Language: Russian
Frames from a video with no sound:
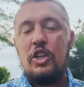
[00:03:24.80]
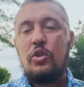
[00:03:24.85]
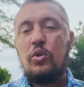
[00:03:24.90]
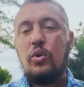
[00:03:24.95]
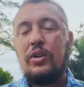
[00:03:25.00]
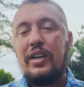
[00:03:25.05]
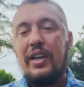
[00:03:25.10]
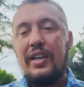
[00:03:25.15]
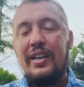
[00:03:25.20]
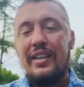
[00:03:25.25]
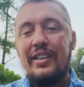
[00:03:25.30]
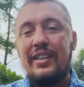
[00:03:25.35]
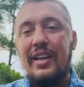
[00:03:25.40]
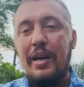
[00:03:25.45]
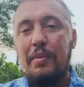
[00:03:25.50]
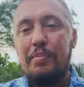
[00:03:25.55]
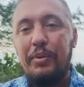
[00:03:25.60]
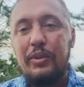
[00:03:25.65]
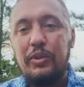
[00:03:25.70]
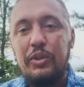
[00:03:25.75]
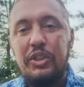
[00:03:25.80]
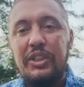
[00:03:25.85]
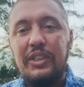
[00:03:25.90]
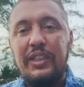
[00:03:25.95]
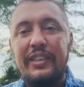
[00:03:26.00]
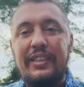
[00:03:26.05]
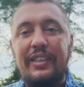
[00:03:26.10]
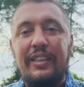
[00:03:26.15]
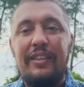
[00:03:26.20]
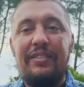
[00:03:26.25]
только когда я получил
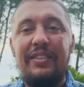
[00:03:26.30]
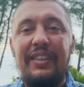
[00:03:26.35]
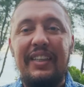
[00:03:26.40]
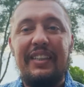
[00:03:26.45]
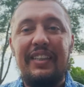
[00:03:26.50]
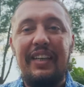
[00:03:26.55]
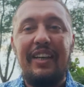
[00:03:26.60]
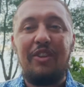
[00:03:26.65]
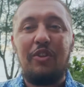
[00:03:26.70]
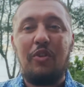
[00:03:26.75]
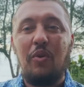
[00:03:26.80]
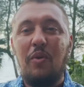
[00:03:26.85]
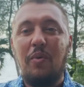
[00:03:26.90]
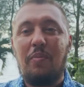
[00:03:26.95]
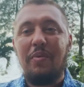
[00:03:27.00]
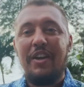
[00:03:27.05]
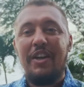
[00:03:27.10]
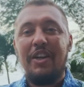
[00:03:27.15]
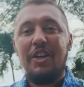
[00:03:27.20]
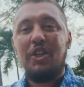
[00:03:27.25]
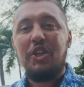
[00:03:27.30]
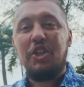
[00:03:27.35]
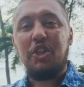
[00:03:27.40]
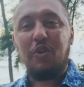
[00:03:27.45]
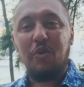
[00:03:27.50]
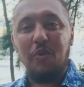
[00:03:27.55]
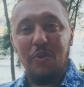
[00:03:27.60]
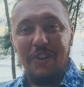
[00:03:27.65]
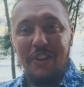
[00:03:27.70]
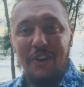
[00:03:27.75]
откровение о том,
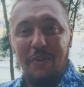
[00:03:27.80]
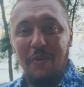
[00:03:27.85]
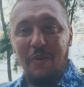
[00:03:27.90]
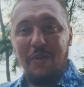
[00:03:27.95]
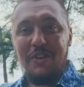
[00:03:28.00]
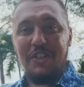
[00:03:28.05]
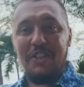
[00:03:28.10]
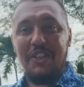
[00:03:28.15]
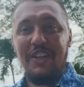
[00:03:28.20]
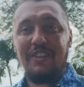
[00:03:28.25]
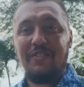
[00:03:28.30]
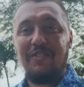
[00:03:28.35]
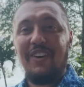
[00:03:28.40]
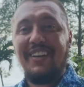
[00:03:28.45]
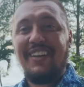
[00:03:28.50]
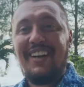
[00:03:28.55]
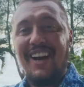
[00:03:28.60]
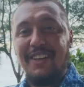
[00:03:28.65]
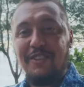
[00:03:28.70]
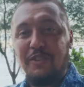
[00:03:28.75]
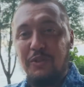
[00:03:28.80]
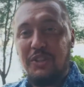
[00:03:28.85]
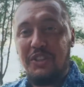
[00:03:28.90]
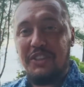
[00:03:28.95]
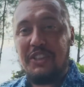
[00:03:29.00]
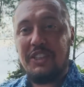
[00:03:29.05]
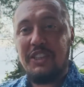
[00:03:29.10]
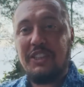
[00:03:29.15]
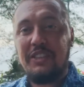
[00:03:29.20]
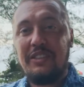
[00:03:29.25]
что такое жертва, как нужно
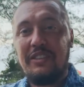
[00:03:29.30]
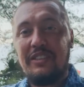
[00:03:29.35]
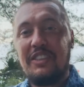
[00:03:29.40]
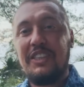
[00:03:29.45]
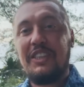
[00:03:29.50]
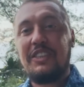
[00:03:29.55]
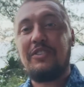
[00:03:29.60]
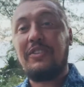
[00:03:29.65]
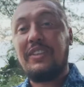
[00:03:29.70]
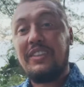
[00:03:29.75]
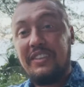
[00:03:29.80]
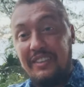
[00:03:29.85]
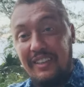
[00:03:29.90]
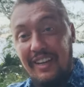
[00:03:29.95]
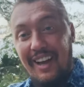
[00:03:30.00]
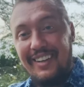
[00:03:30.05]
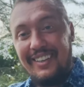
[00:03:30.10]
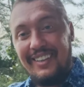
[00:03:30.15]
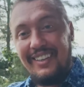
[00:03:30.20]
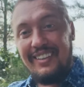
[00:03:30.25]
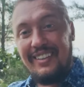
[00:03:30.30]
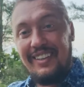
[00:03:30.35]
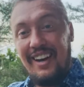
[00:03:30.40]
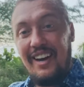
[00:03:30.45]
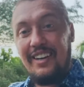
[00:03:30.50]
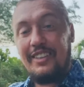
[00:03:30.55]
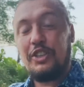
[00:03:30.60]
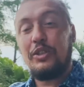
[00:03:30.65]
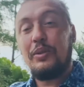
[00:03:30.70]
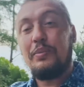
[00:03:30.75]
жертвовать, жертвовать так,
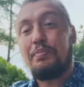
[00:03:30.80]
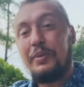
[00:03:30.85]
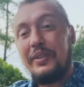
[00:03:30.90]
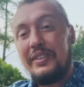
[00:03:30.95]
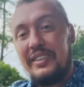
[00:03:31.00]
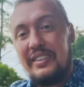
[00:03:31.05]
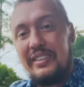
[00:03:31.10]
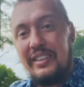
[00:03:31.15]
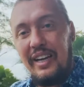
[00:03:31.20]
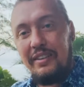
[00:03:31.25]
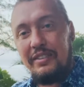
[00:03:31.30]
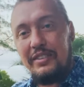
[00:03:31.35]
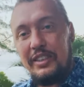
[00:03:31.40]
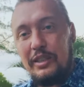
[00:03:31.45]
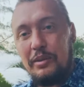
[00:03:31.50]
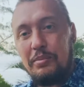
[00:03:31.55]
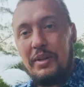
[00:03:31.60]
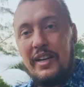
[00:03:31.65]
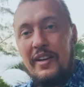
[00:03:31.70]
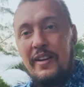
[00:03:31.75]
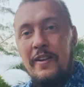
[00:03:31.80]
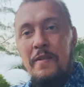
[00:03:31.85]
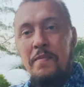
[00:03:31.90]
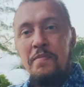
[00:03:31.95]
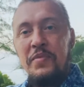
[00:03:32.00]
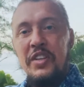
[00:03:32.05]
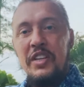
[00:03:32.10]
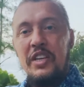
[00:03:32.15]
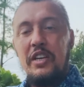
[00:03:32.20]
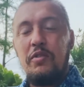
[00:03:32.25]
как, чтобы подставить себя –
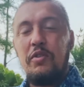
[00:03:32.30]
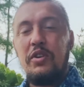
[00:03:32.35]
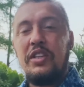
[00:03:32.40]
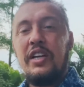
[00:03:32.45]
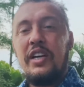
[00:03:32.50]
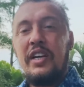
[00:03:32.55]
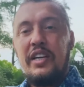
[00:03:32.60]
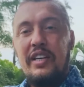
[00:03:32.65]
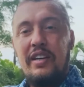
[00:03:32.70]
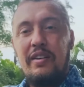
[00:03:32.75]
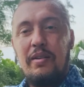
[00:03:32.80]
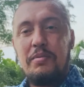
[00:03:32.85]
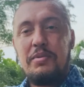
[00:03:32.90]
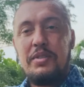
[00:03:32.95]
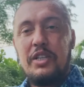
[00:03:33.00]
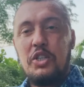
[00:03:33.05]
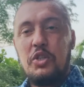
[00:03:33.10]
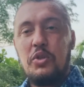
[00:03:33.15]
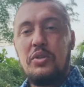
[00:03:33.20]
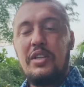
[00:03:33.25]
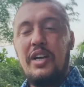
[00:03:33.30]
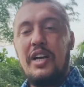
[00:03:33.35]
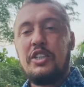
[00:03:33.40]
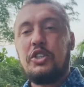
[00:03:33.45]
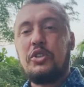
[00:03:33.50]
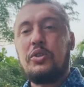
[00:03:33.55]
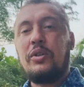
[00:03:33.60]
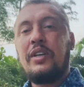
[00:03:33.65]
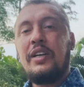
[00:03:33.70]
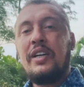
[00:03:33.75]
и вот я вам скажу так,
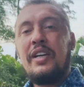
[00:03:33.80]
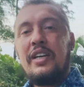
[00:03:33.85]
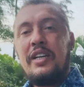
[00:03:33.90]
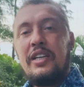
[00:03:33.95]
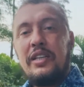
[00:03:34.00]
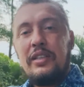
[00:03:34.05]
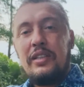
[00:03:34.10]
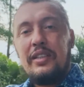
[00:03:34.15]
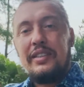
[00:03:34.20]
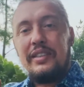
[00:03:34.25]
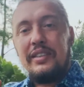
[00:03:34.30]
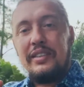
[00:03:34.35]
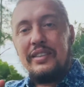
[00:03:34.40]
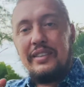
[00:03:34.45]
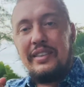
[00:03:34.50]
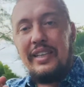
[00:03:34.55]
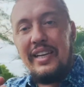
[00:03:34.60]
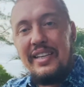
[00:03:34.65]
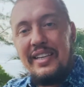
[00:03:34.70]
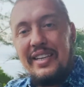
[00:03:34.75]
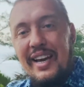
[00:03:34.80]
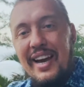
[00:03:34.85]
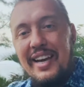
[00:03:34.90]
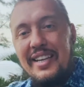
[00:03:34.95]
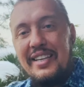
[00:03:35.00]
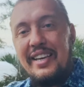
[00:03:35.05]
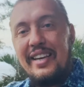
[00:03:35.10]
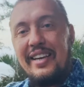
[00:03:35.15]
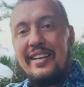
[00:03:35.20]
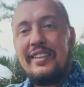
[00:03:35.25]
что
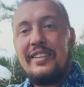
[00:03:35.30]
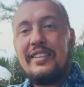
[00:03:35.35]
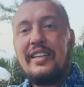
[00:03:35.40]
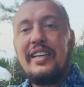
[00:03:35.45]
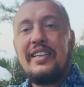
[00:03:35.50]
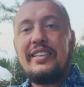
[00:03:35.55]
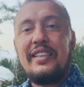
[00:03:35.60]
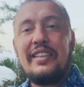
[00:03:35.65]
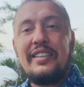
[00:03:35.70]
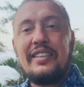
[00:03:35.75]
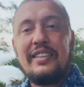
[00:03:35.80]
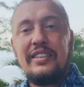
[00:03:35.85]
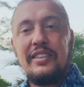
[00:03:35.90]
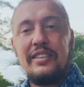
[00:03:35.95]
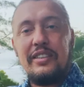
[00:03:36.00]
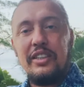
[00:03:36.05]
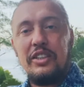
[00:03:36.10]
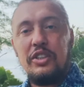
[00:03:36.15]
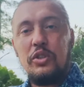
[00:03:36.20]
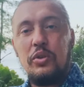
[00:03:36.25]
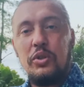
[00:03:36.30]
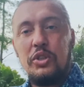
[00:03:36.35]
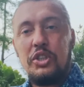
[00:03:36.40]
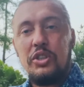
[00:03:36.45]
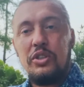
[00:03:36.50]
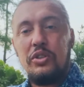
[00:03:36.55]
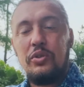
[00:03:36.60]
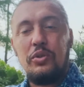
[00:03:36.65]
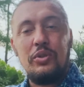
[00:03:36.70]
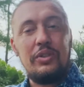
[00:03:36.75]
даяние – это когда ты даешь,
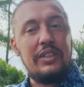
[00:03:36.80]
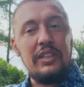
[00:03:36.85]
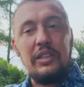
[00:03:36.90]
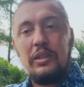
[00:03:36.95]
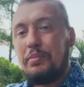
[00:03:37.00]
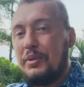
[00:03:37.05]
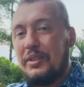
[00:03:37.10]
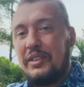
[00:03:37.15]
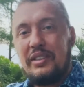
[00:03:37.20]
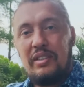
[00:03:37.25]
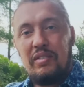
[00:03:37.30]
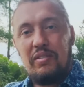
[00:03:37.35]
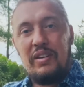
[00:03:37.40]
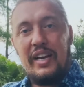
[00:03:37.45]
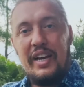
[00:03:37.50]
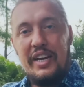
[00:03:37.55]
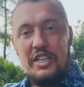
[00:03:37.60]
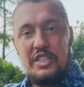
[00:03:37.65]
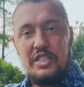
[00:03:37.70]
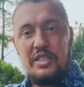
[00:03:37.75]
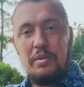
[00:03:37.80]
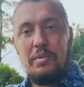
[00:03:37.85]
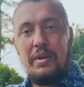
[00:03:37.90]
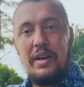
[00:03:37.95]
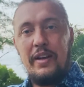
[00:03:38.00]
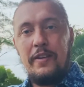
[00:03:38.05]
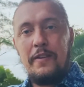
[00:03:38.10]
но ты не подставляешь себя.